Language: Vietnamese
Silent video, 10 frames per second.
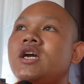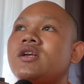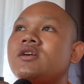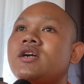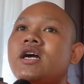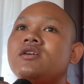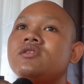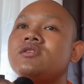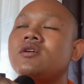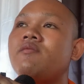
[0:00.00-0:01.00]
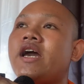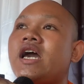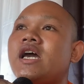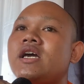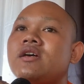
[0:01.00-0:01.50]
chết không sống
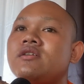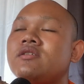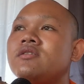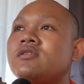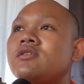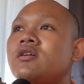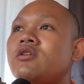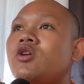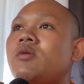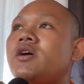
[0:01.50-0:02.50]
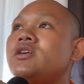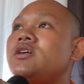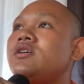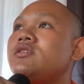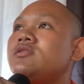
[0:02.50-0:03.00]
va. Nòm ai
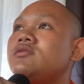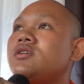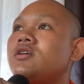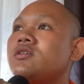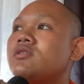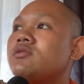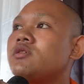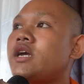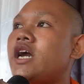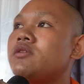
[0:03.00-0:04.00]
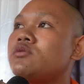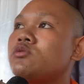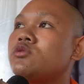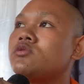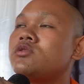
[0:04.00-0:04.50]
dương cắt
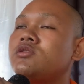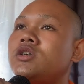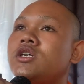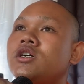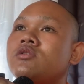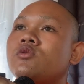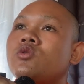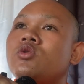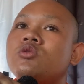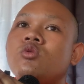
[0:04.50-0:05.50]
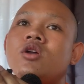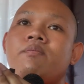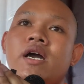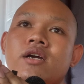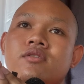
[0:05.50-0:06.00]
chìa cửu tu được
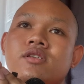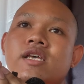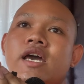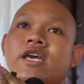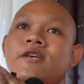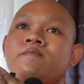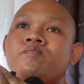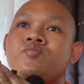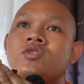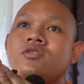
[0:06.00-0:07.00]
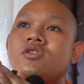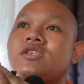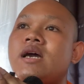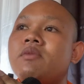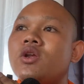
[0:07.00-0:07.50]
phát được xa ấy. Tôi
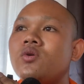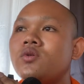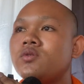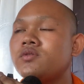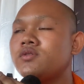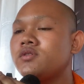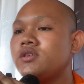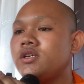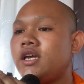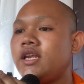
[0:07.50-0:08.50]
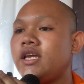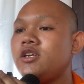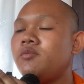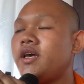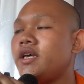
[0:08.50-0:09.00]
xa mà nụ. Thế nên
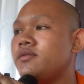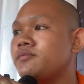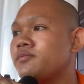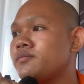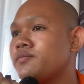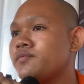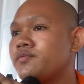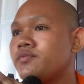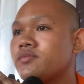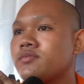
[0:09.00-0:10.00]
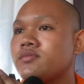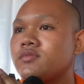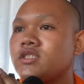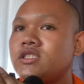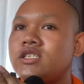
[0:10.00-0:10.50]
nhôm ná.
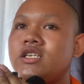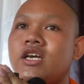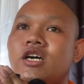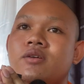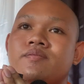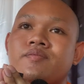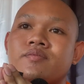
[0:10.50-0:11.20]
Nhìn nhôm.